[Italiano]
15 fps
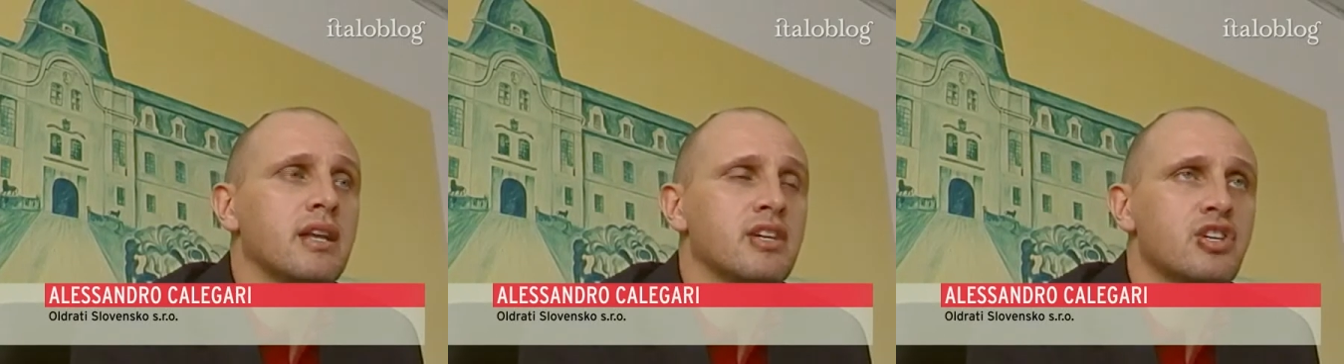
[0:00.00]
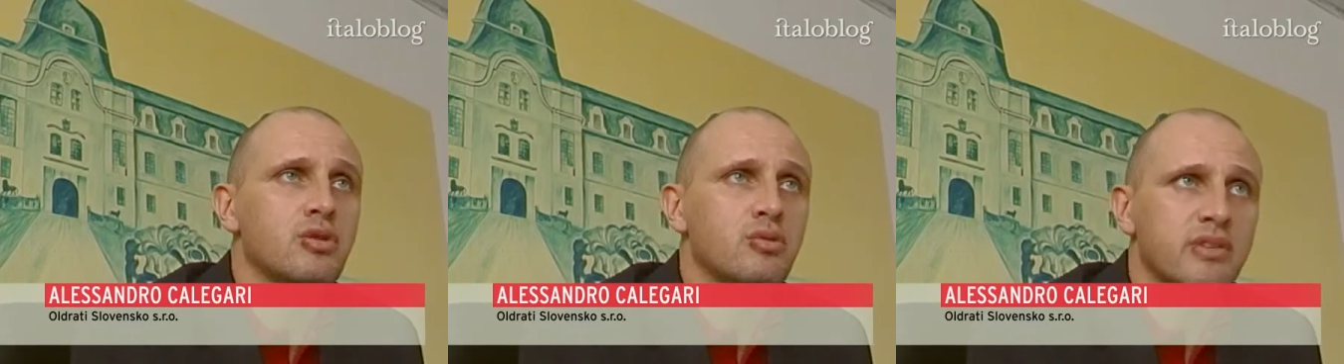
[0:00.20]

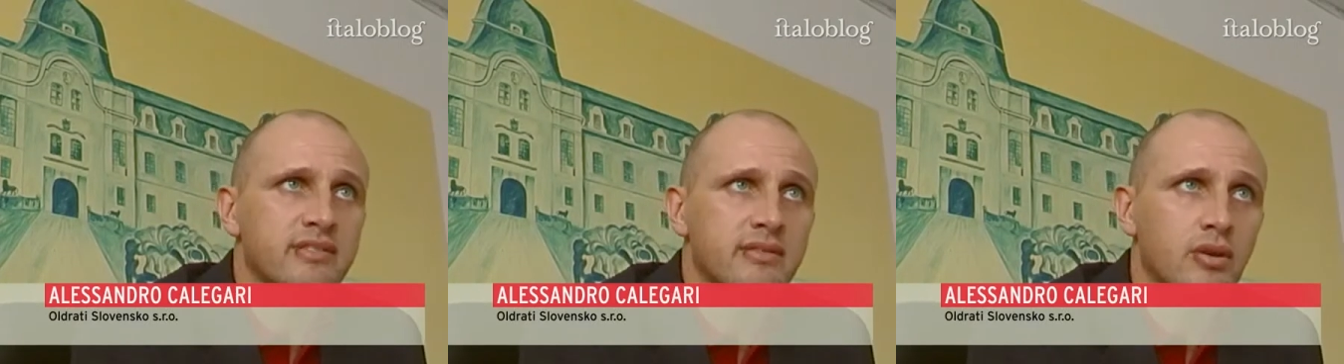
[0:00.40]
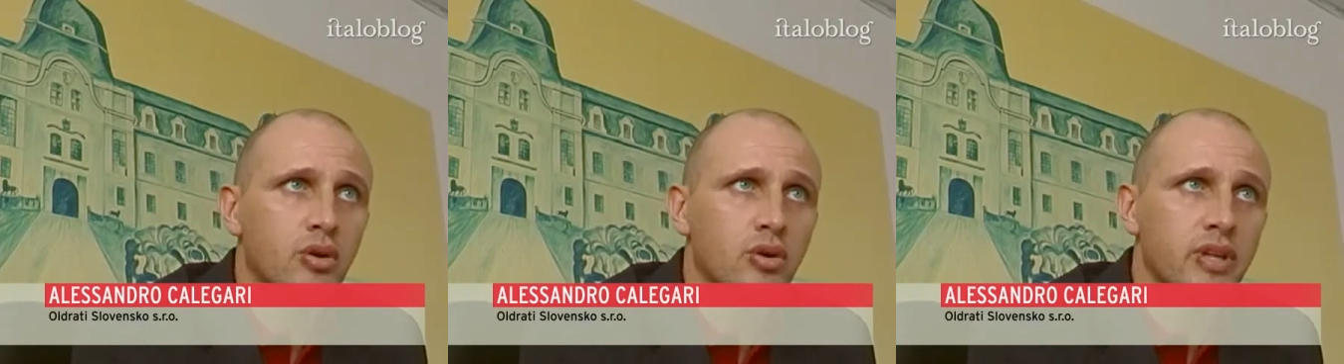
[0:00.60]
la
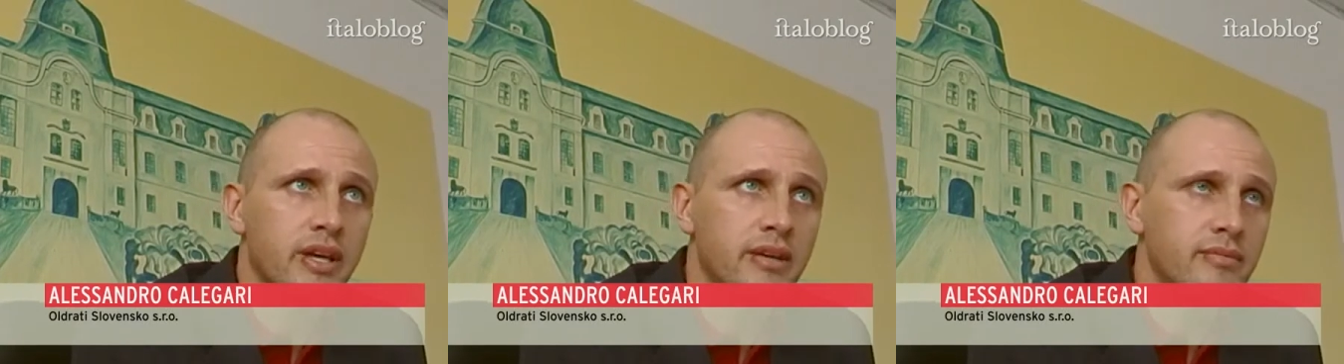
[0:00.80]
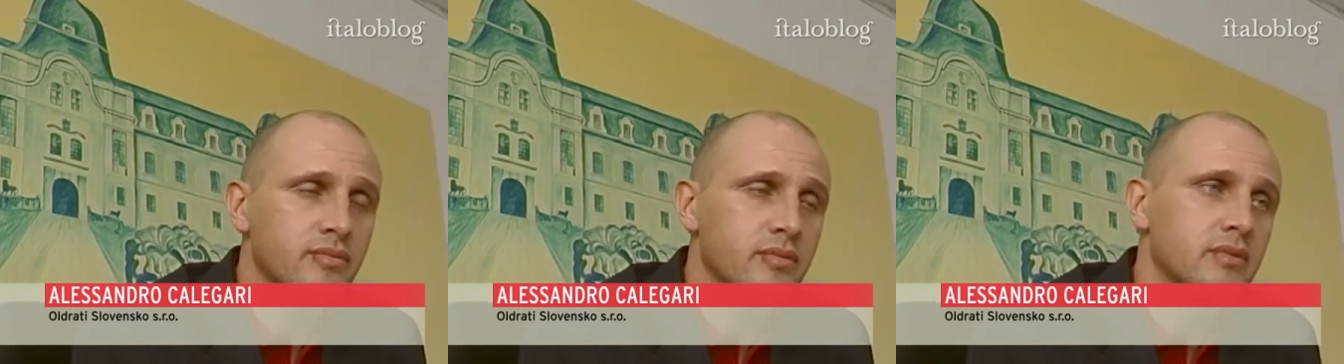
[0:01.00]

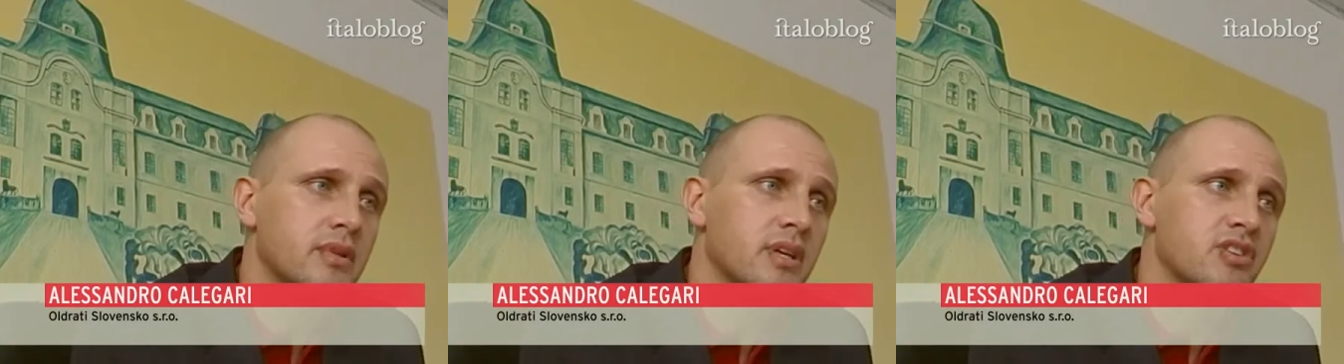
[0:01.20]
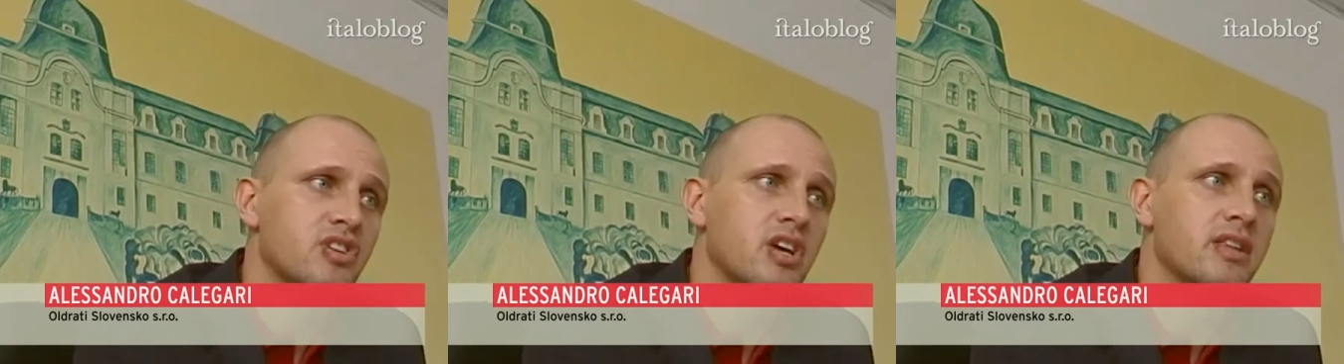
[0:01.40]
situazione
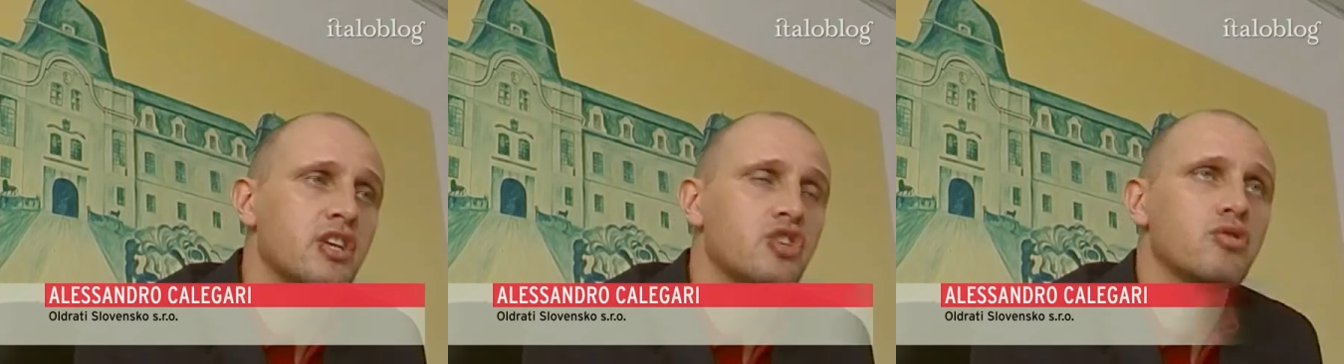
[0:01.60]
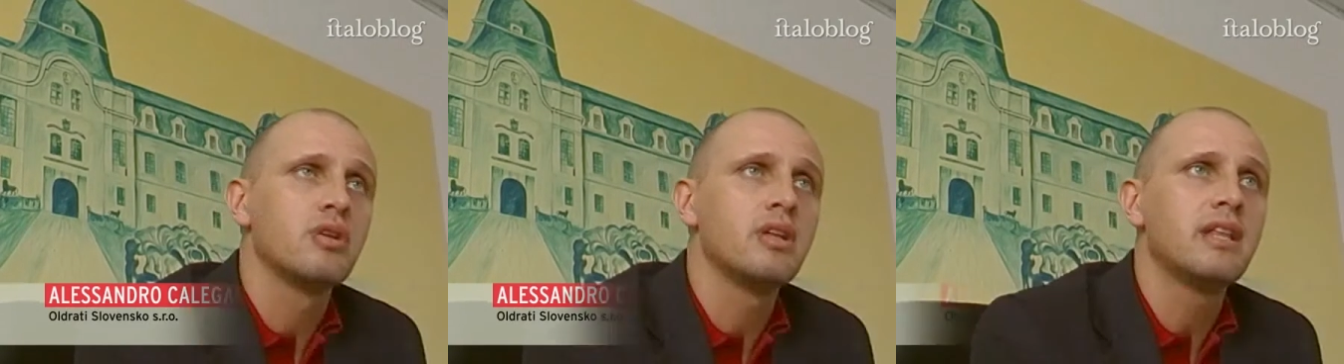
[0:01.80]
che c'è
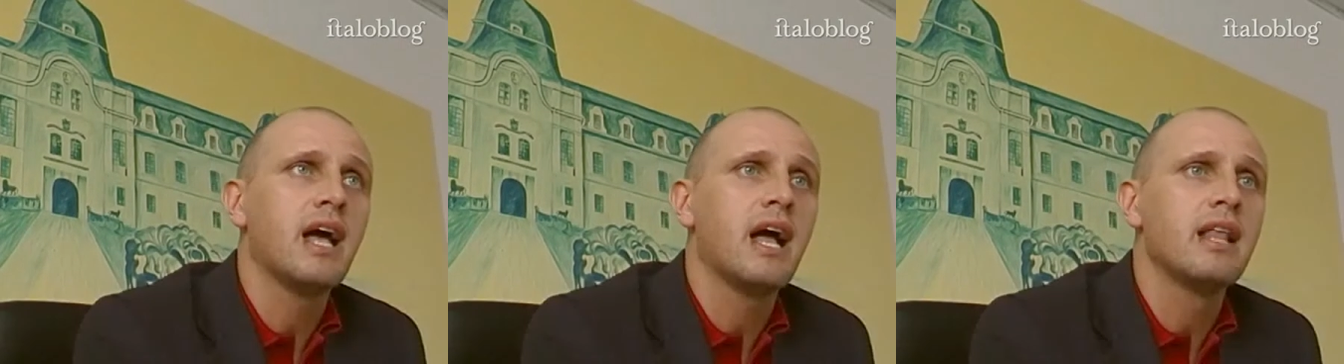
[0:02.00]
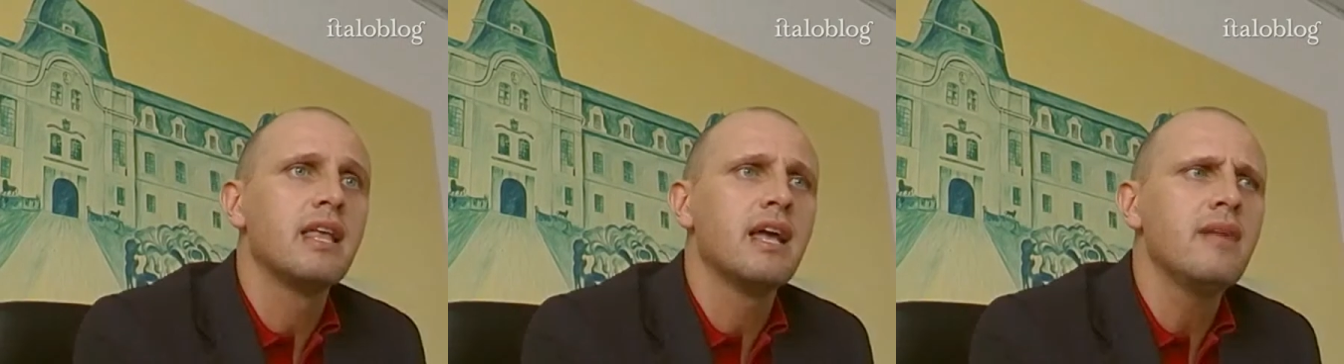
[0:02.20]
adesso in
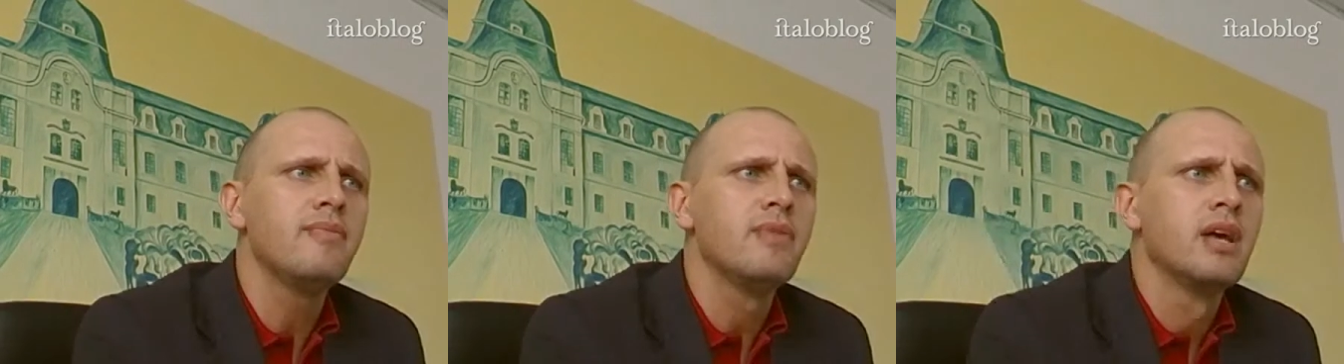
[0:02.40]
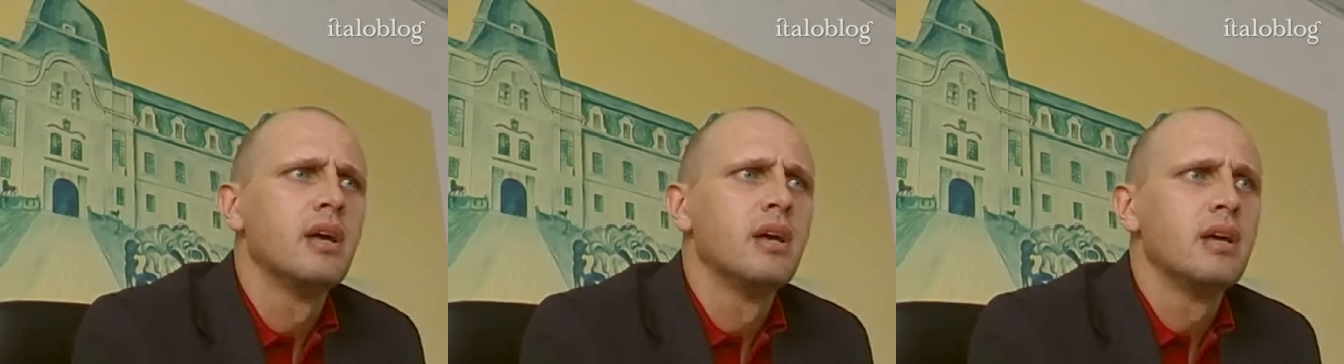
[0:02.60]
Italia,